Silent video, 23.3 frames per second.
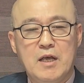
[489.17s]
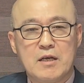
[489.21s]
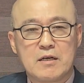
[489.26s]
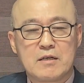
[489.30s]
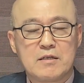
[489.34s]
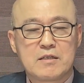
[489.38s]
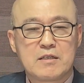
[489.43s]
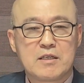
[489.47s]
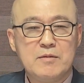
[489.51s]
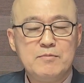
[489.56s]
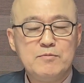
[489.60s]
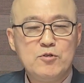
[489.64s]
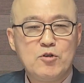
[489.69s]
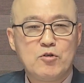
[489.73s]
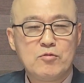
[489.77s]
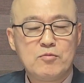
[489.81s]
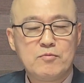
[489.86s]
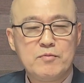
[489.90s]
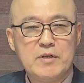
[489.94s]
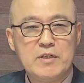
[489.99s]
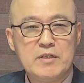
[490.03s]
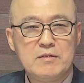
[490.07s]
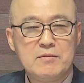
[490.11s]
그
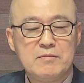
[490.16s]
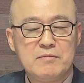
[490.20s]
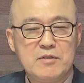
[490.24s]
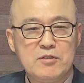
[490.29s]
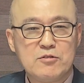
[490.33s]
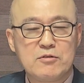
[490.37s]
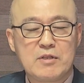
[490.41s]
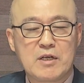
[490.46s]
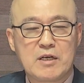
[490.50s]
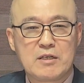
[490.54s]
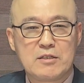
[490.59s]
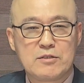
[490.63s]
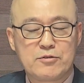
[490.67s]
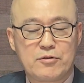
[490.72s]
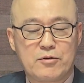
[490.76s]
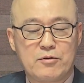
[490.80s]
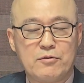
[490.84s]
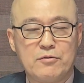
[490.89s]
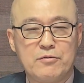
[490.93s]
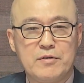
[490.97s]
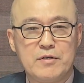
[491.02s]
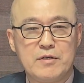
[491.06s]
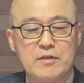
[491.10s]
김용민 민주당의
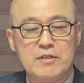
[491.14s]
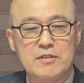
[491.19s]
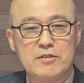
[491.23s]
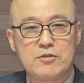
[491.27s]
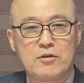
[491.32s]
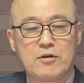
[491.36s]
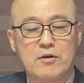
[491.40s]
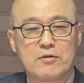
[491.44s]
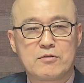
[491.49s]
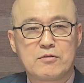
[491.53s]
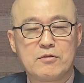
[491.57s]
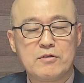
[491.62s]
최고위원이죠.